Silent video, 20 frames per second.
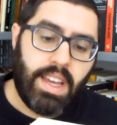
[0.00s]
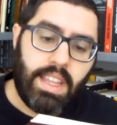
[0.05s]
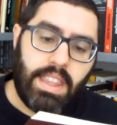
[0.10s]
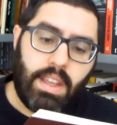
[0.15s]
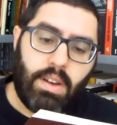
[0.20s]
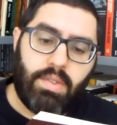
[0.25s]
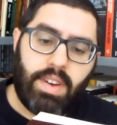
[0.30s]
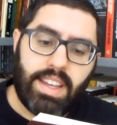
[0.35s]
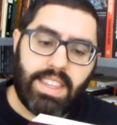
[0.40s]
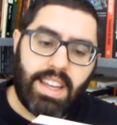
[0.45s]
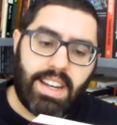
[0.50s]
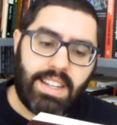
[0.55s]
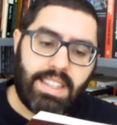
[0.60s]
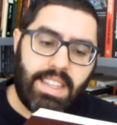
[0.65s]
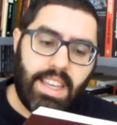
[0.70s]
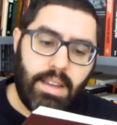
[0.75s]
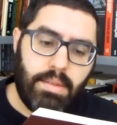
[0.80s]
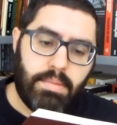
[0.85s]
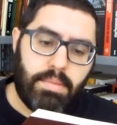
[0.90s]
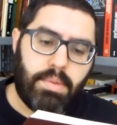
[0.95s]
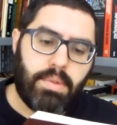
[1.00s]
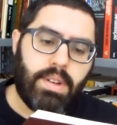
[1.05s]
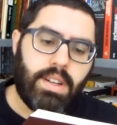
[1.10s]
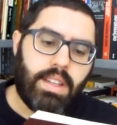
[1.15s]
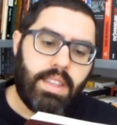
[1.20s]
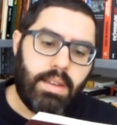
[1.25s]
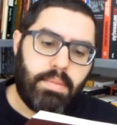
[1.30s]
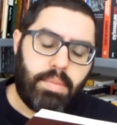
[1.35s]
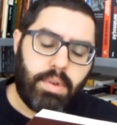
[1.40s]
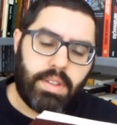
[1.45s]
Não vai dar tempo.
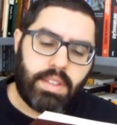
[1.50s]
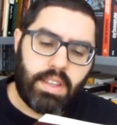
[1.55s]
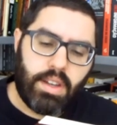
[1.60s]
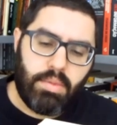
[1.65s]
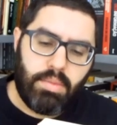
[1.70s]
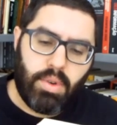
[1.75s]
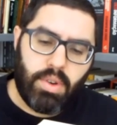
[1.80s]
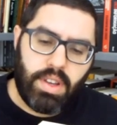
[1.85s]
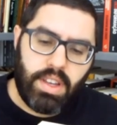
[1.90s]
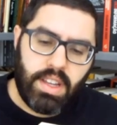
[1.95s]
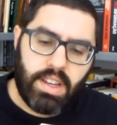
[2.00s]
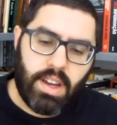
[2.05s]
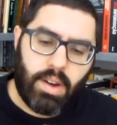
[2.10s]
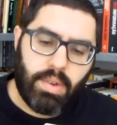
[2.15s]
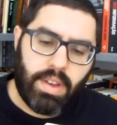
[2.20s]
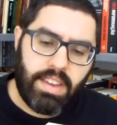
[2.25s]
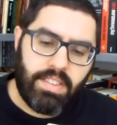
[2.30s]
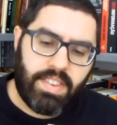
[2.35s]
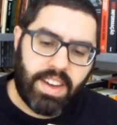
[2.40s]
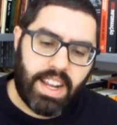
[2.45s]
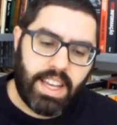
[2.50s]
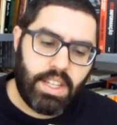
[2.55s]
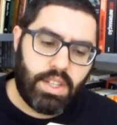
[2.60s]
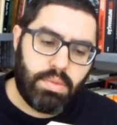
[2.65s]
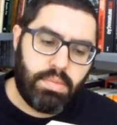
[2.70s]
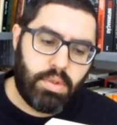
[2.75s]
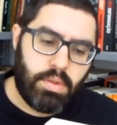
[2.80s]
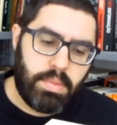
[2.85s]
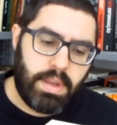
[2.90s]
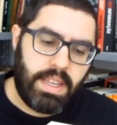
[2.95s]
Depois que eu morrer, alguém fará
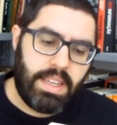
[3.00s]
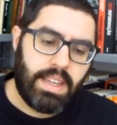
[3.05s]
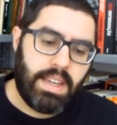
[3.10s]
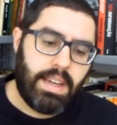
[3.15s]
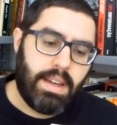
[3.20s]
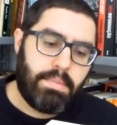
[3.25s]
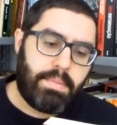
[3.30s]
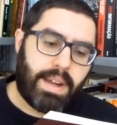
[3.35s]
isso por mim.